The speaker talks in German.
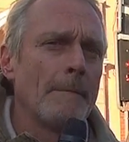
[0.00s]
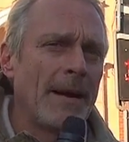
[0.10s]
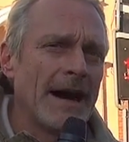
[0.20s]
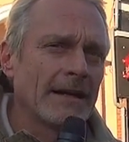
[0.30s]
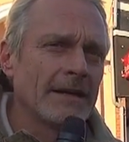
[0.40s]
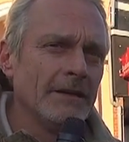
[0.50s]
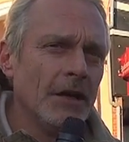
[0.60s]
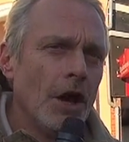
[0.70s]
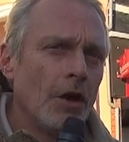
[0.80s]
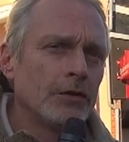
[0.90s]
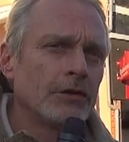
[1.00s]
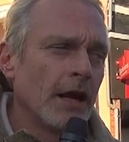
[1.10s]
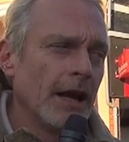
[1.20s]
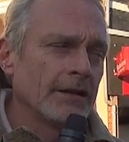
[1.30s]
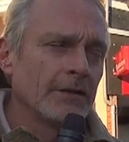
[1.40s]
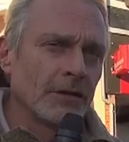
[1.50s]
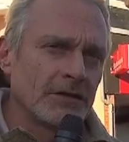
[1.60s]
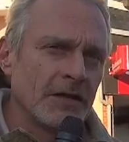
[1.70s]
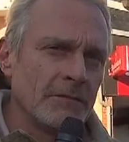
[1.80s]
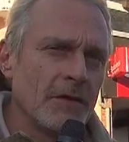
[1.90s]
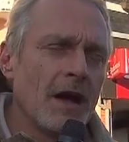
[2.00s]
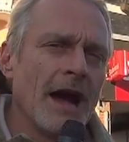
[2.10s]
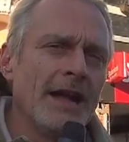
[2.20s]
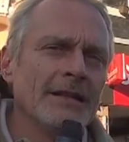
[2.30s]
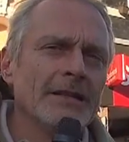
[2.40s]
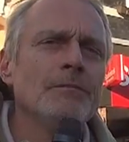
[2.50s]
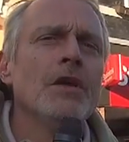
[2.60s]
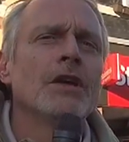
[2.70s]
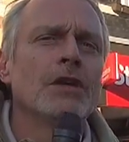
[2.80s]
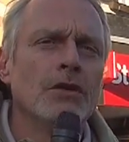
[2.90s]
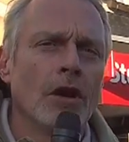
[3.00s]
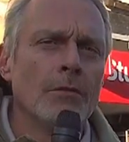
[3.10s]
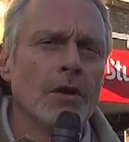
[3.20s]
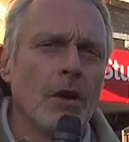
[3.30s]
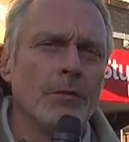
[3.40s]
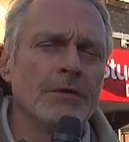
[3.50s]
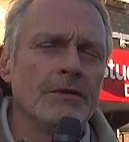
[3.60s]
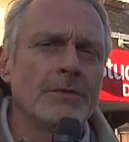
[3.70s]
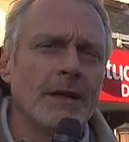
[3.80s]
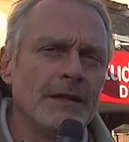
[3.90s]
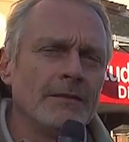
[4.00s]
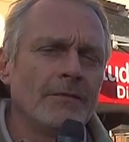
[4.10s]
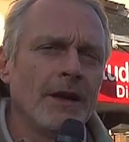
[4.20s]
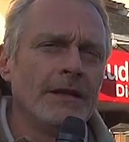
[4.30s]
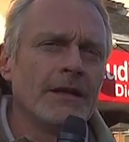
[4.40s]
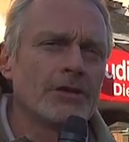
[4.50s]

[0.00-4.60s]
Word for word: Parken und hätte trotzdem eine Knolle bekommen, und zwar in diesem Fall in der